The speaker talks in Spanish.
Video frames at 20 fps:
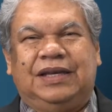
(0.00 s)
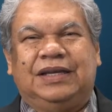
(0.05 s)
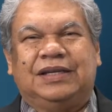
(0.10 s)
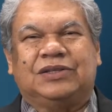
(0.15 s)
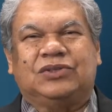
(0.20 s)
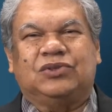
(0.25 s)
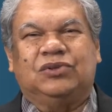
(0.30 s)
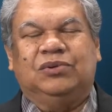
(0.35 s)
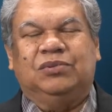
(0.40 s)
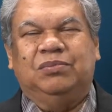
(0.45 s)

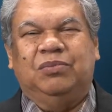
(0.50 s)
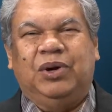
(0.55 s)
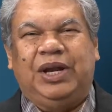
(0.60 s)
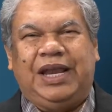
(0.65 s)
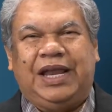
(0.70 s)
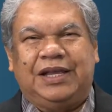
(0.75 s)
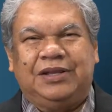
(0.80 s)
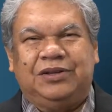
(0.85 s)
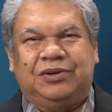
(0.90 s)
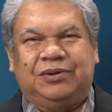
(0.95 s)
es un
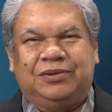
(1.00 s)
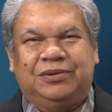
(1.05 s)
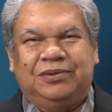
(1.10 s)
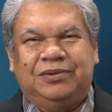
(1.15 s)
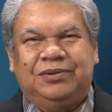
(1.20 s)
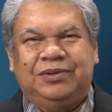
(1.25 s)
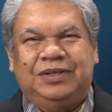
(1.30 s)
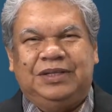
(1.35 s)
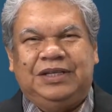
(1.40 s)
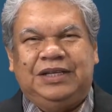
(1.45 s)
buen año.
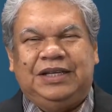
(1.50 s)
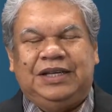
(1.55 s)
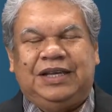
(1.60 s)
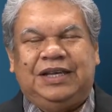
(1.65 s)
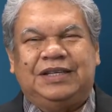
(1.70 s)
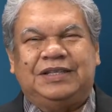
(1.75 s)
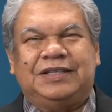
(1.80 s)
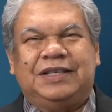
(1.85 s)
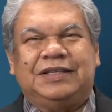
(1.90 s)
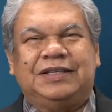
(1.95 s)

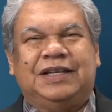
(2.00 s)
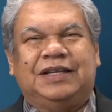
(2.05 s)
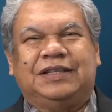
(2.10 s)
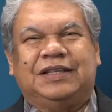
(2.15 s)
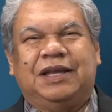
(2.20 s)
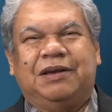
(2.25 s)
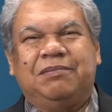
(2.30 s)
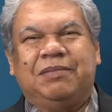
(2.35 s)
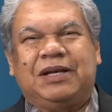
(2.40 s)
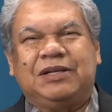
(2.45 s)
Este es el
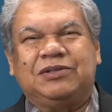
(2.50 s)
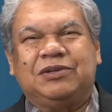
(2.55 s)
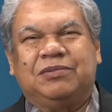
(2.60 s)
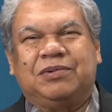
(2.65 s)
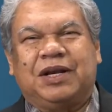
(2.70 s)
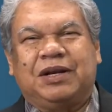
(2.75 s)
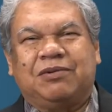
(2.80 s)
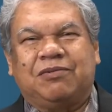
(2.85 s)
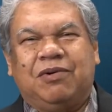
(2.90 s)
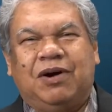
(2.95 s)
tema
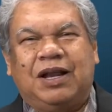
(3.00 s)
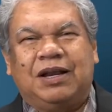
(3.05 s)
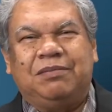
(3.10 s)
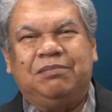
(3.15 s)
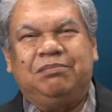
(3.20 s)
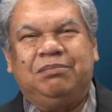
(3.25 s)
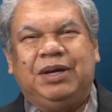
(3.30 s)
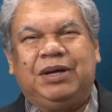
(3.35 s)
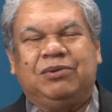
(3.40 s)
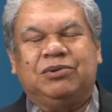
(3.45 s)
sobre el cual
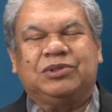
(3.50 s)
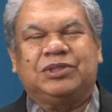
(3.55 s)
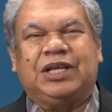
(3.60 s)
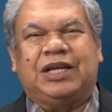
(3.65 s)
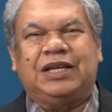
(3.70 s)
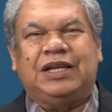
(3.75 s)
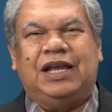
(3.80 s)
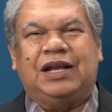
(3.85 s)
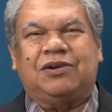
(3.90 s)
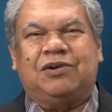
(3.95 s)
me
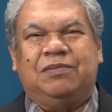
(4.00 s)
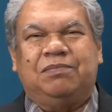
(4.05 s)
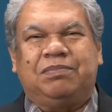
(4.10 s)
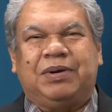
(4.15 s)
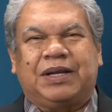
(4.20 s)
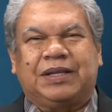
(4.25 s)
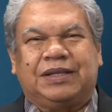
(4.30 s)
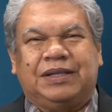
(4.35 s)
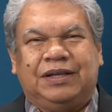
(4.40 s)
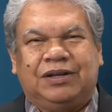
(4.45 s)
gustaría
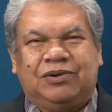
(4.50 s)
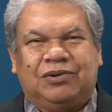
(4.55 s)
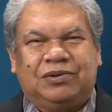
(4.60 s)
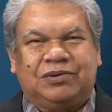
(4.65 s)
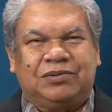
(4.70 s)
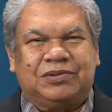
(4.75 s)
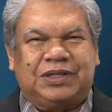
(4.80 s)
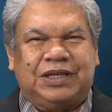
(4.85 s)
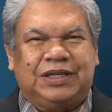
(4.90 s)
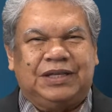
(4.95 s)
compartir con
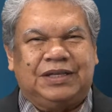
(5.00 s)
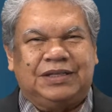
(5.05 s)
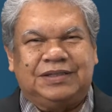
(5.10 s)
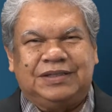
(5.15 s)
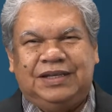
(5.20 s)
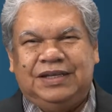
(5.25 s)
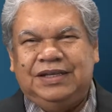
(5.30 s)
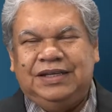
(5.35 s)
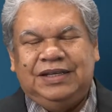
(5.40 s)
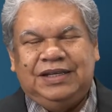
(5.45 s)
ustedes
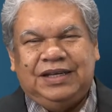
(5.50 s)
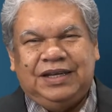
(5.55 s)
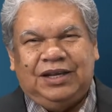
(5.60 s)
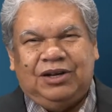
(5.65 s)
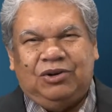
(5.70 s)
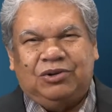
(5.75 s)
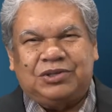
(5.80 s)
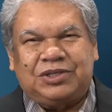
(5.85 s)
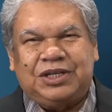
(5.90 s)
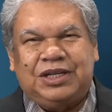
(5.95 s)
en
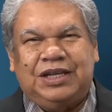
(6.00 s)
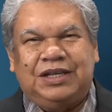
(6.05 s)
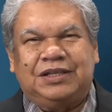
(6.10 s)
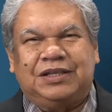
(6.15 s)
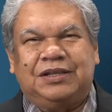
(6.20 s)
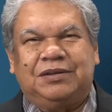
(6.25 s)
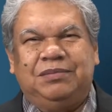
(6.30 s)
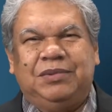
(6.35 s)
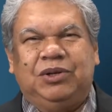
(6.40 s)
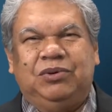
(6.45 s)
los
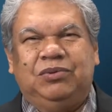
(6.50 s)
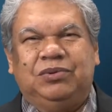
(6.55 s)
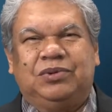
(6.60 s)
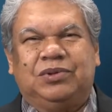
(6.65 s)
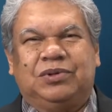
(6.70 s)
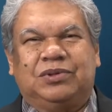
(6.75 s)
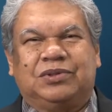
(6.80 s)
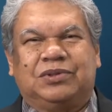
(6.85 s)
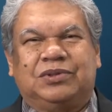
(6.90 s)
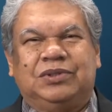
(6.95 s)
siguientes
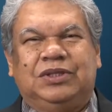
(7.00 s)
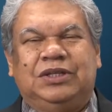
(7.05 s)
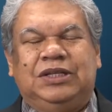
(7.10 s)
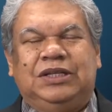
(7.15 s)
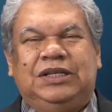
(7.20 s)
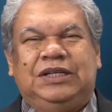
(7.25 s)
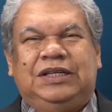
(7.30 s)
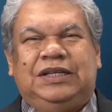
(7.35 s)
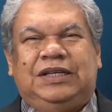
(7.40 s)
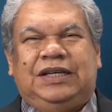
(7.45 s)
minutos.
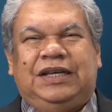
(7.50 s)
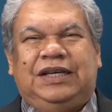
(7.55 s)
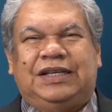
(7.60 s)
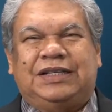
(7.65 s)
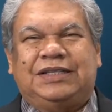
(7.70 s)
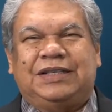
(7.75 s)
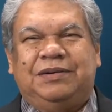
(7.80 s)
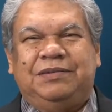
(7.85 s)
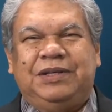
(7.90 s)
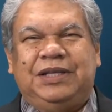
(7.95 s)

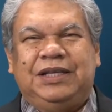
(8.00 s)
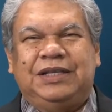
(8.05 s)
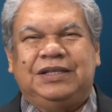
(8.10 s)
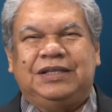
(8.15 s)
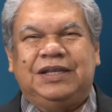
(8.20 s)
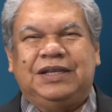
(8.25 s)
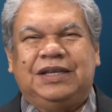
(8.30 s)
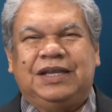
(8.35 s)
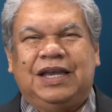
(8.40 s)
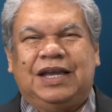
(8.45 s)
Es
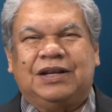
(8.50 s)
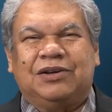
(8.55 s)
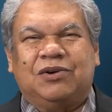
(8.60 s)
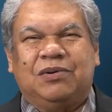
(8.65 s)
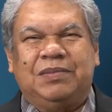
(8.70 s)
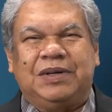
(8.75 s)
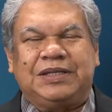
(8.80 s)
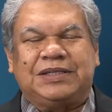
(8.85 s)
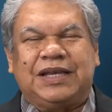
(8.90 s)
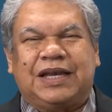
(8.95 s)
evidente que al
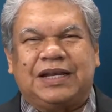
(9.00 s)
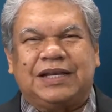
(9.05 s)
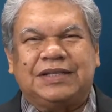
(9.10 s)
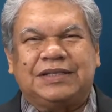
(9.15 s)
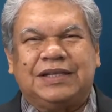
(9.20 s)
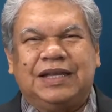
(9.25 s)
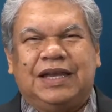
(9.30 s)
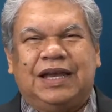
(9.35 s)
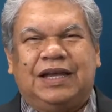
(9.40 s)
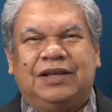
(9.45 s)
comenzar
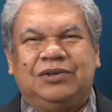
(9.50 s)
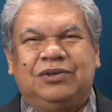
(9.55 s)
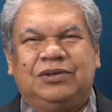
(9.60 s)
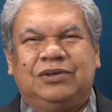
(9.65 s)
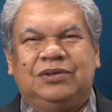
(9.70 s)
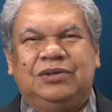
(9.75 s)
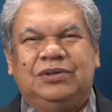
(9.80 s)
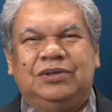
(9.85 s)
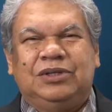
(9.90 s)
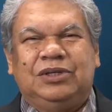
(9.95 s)
este año,